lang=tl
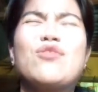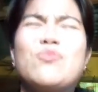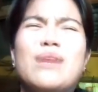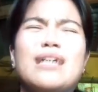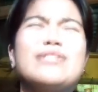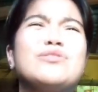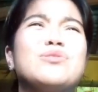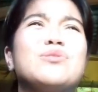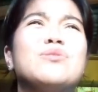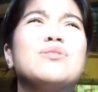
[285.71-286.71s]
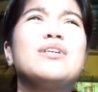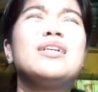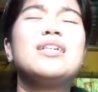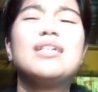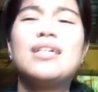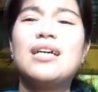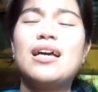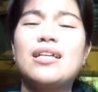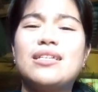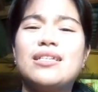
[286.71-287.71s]
Kulbaan dyan ko, eh.
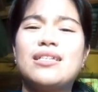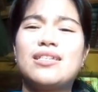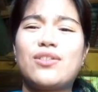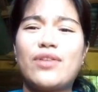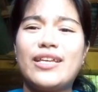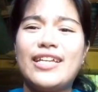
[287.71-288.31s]
Sorry, hindi